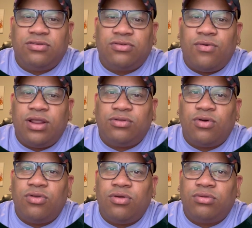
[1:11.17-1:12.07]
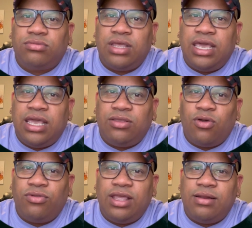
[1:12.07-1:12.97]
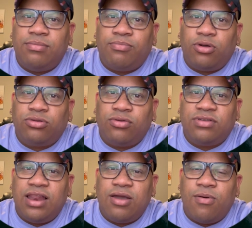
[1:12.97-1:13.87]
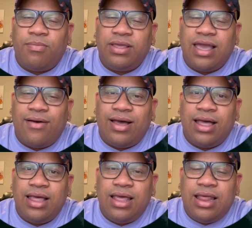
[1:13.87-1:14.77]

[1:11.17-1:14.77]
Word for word: sobre todo, eh, donde el Porto se le complicaba